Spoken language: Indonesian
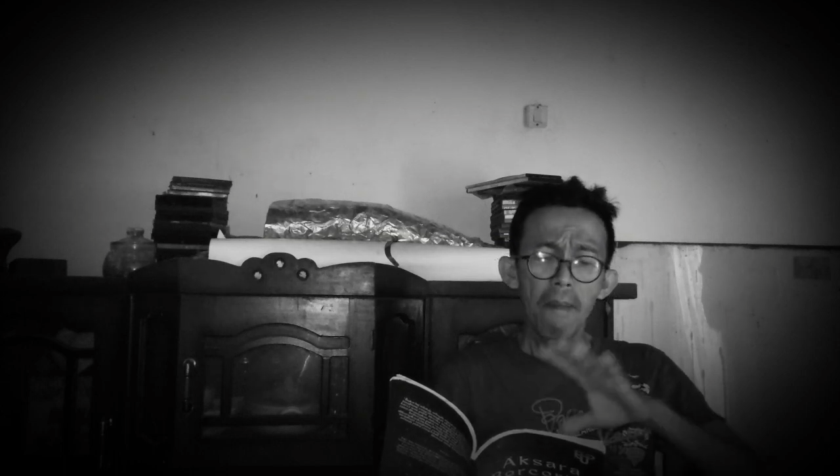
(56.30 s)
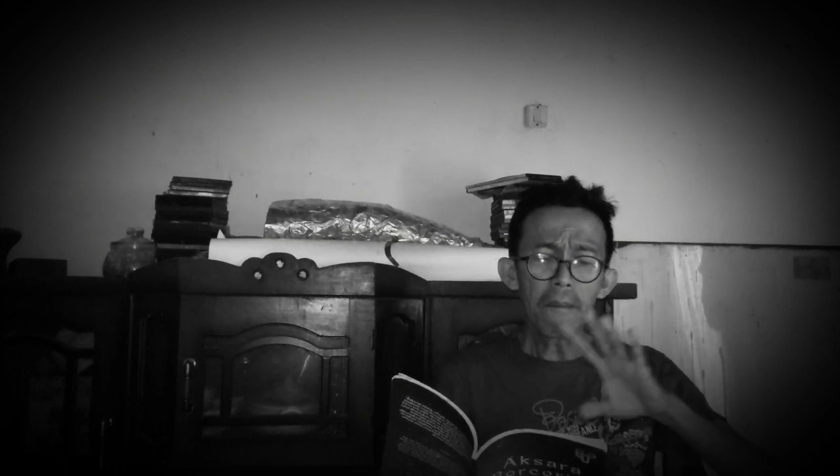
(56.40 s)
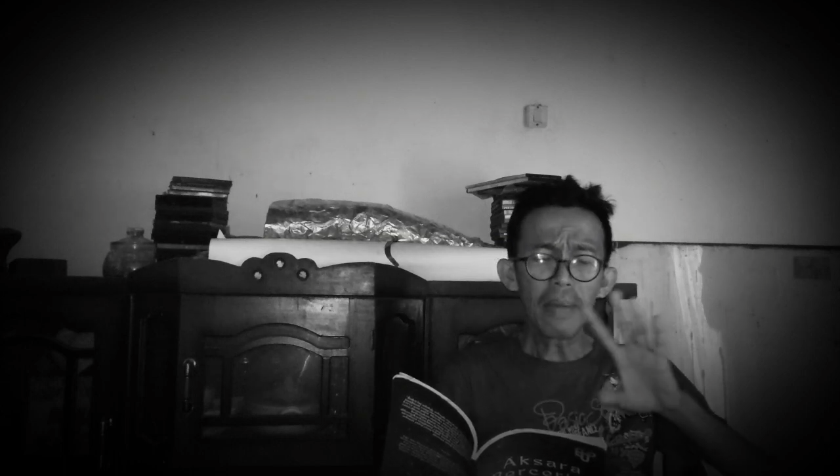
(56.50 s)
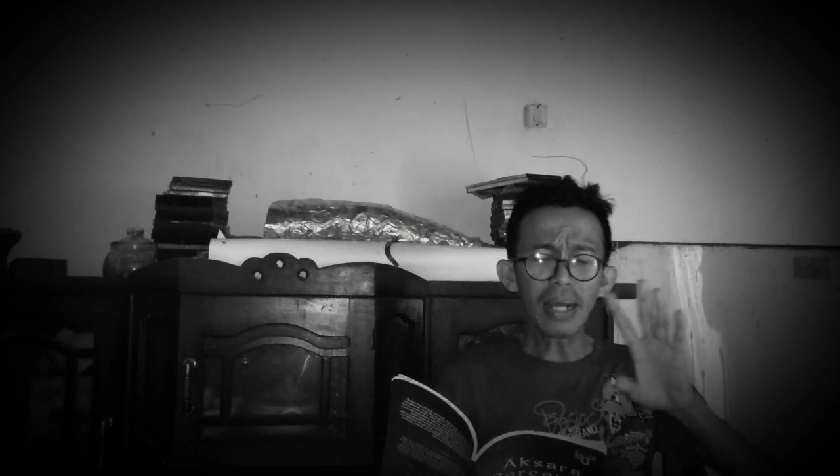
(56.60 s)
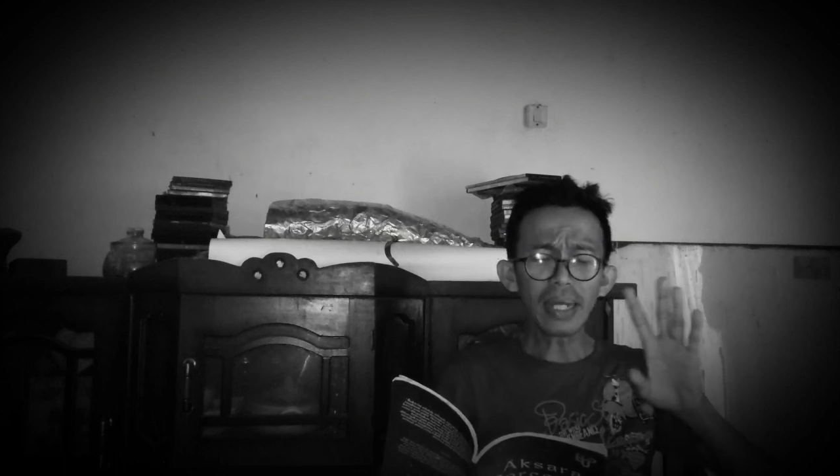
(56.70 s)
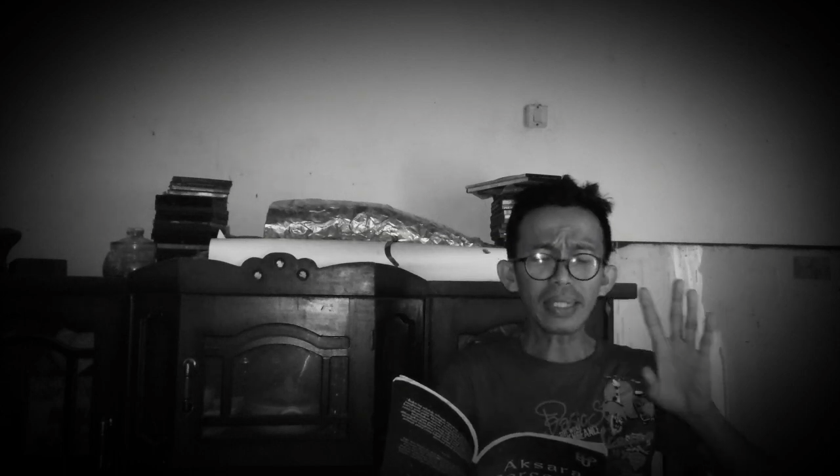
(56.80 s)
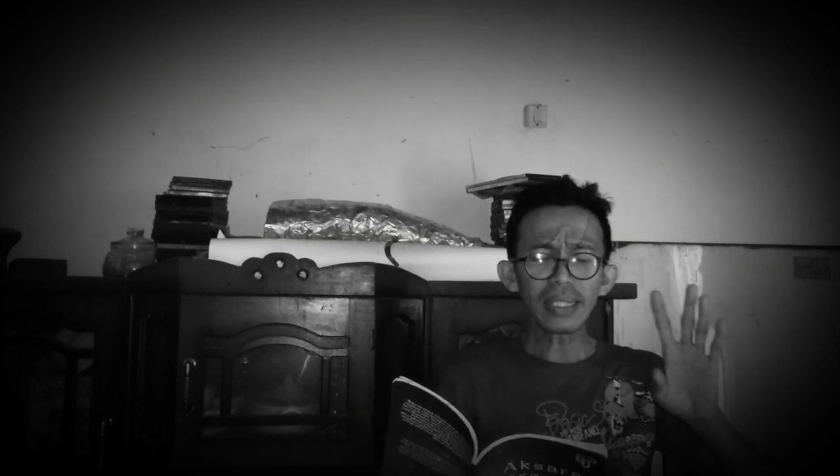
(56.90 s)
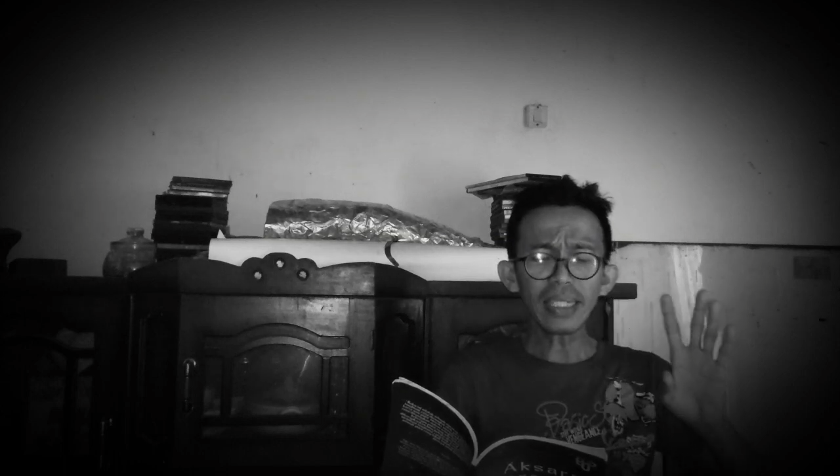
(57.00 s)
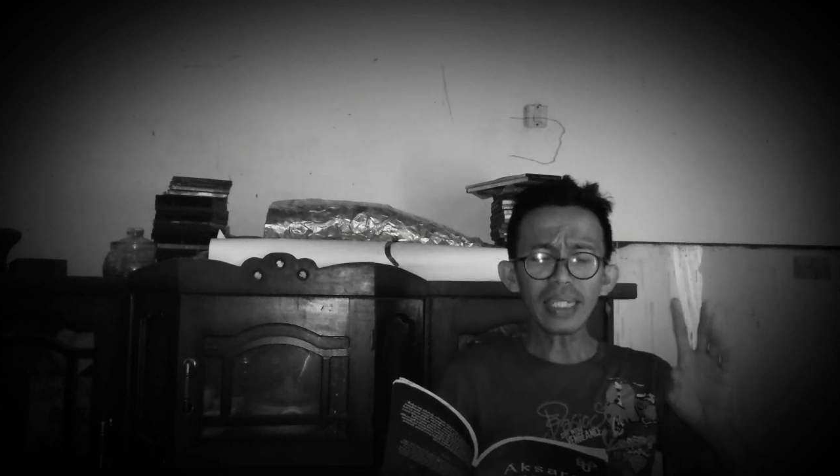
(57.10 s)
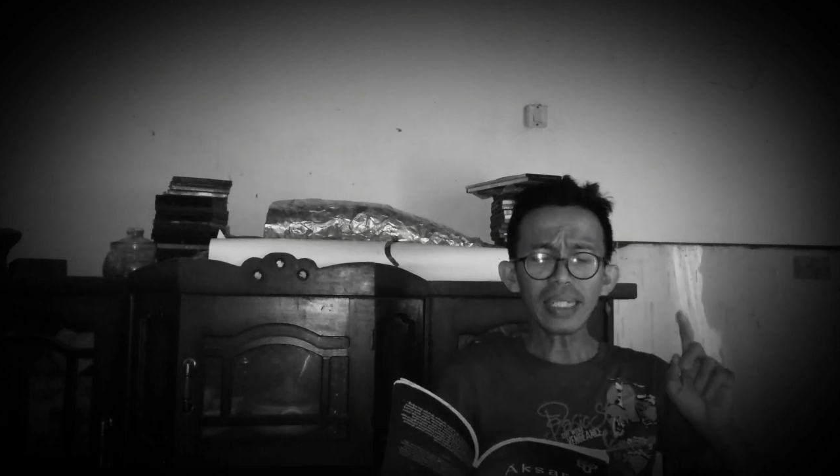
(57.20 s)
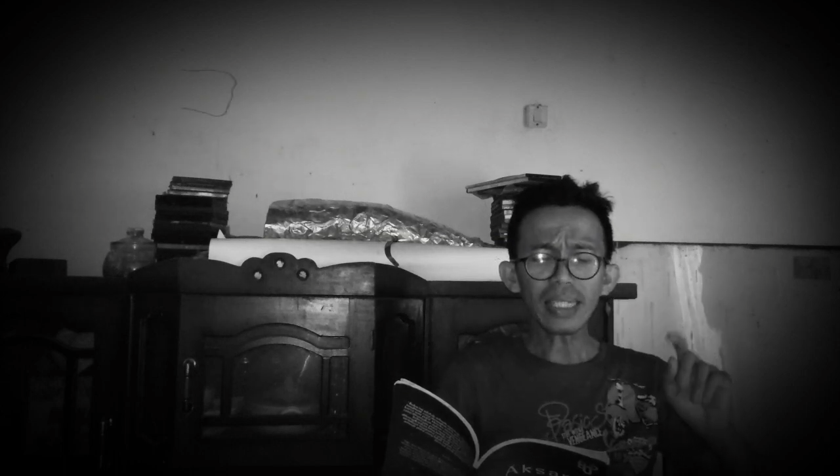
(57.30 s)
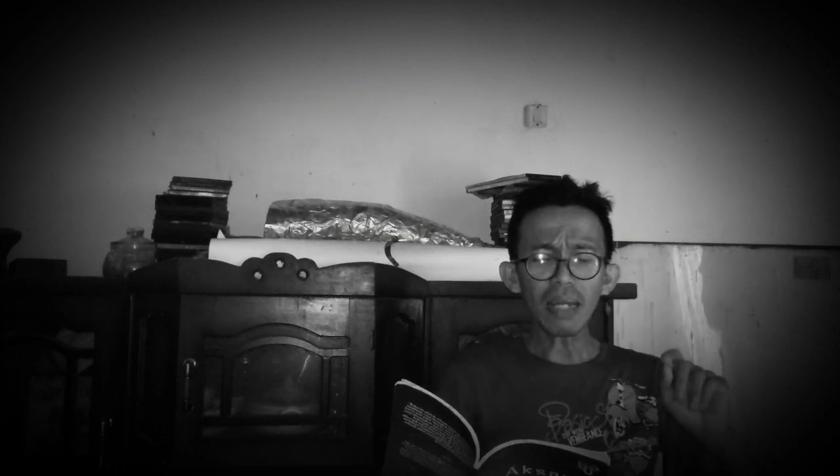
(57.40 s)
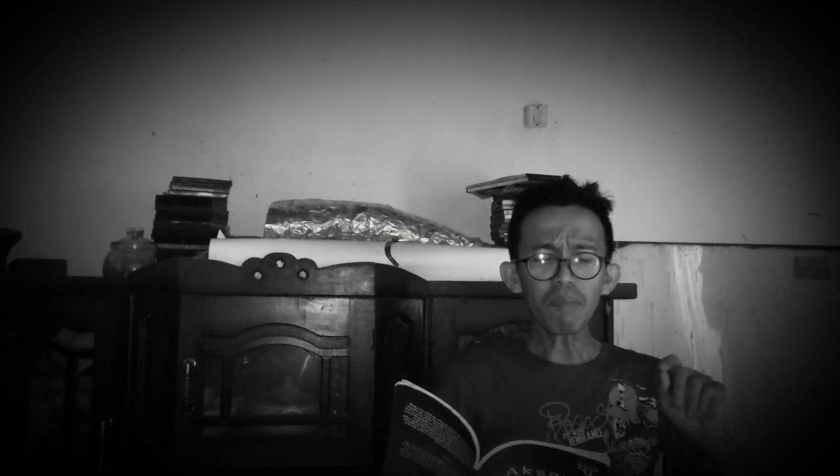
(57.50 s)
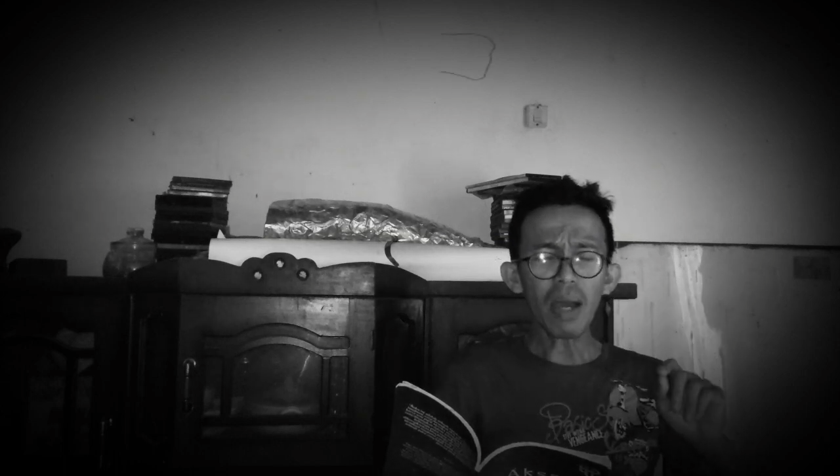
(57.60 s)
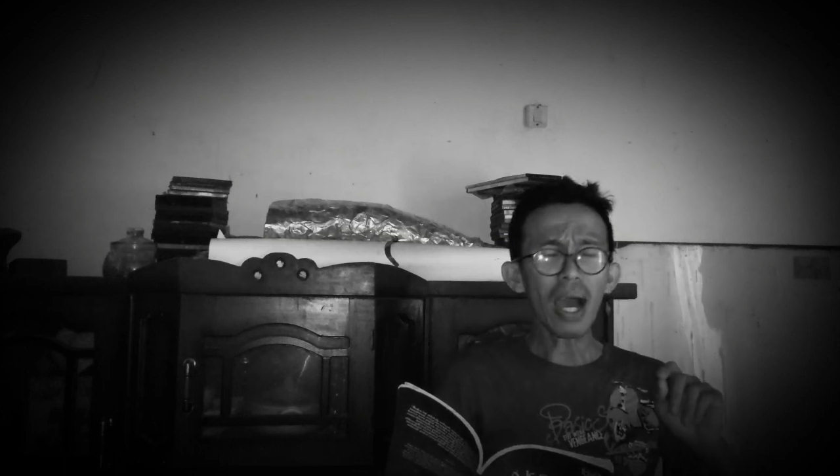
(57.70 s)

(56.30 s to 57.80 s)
Mengerti tanpa